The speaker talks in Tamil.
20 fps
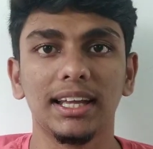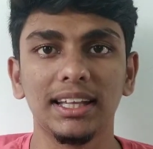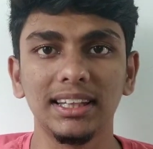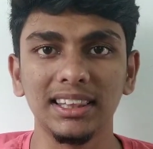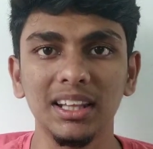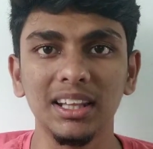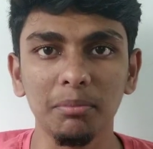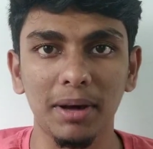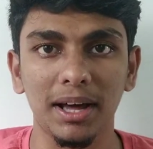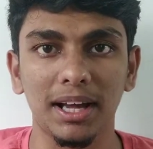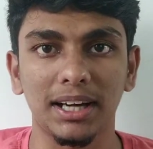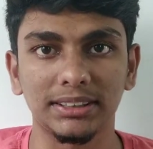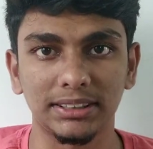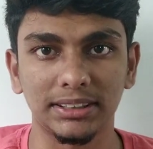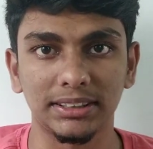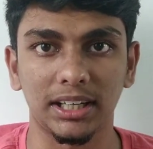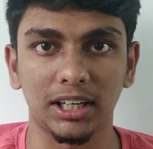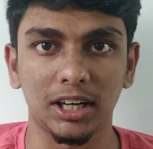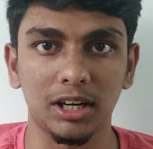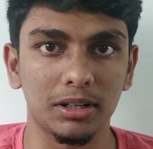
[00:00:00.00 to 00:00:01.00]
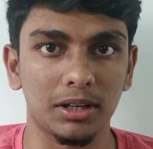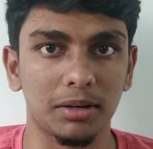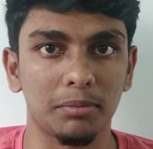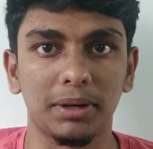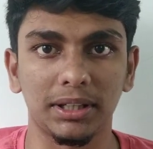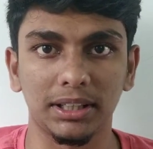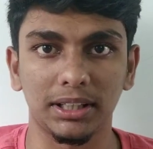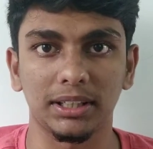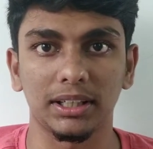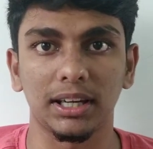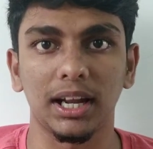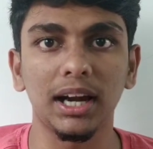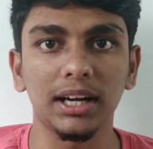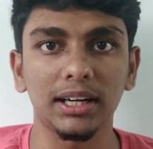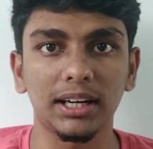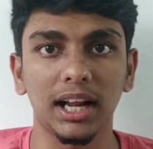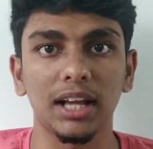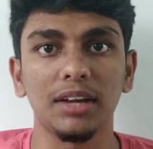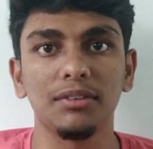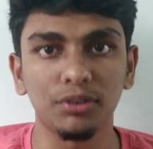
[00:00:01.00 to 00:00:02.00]
இந்த பேரசைட் என்ன பார்த்தீங்கன்னா
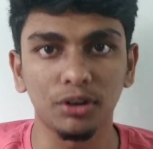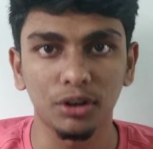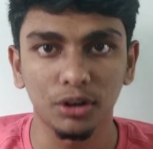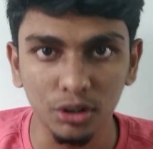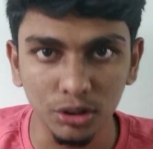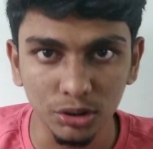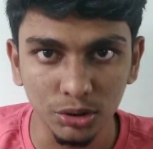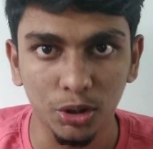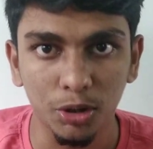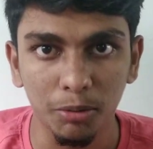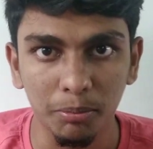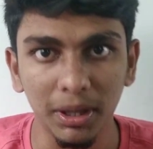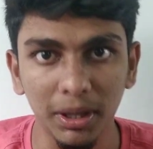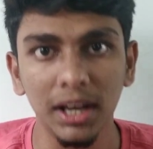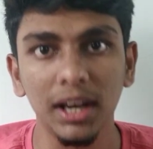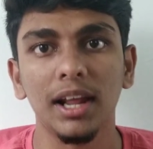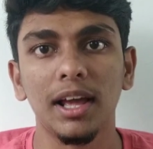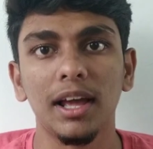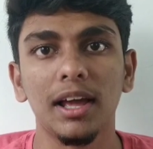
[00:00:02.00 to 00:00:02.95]
ட்ரைஃபோனோசோமல்